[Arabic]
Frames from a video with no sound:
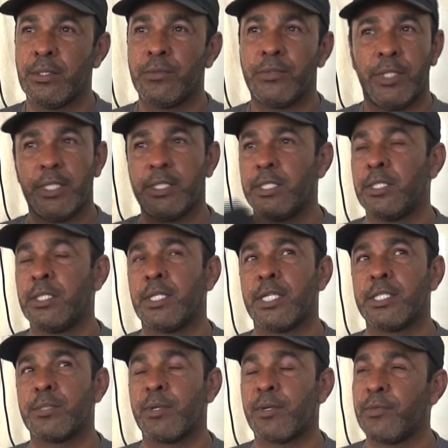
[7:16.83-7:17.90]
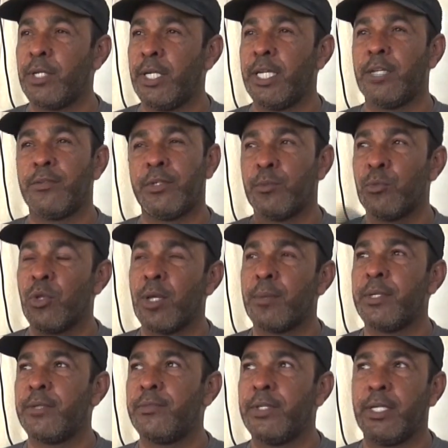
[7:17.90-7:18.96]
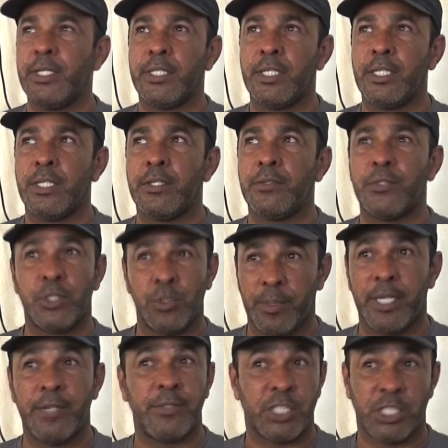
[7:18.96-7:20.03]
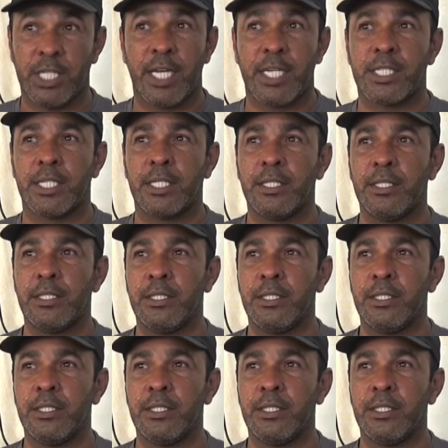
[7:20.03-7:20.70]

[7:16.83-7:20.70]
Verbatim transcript: في عندي كاستمر في العين في ابو ظبي في عندي في دبي في الشارجه